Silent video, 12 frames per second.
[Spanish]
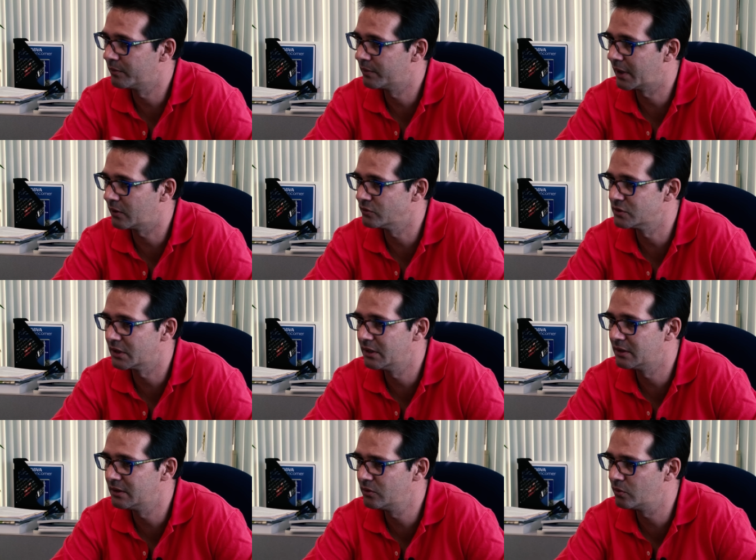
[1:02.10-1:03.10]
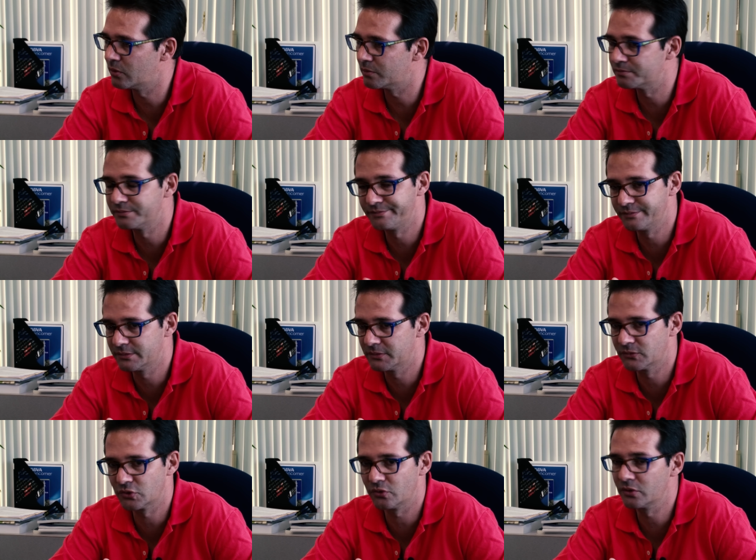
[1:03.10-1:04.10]
para conseguir el título.
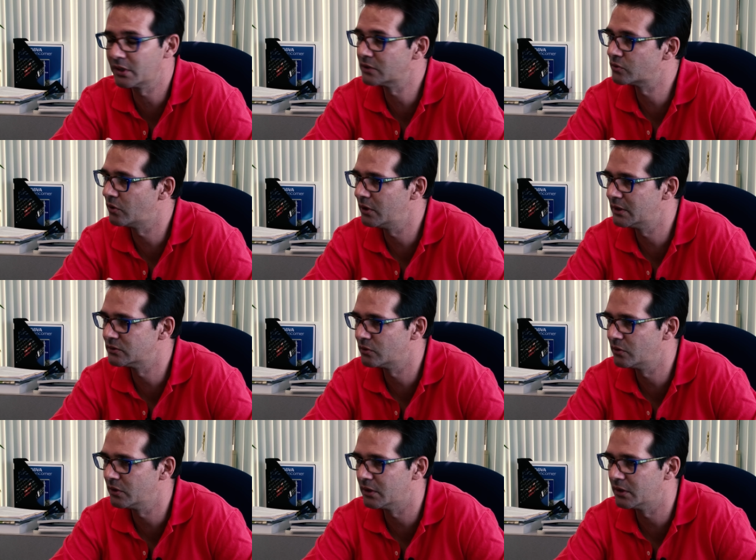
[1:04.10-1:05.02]
Son tres goles, ¿no?